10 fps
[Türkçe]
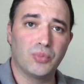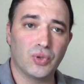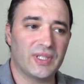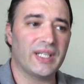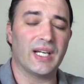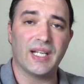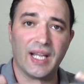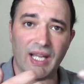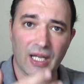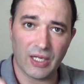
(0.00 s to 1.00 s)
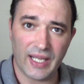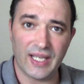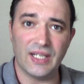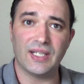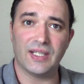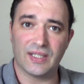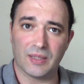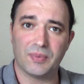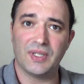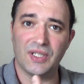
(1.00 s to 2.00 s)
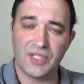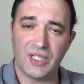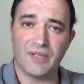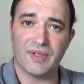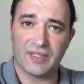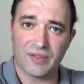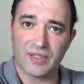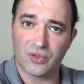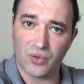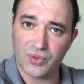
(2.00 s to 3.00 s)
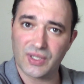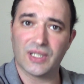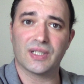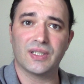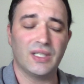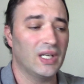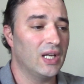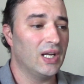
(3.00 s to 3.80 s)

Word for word: Burada yani eğer ehli kitap, İncil'i ve Tevrat'ı okusalardı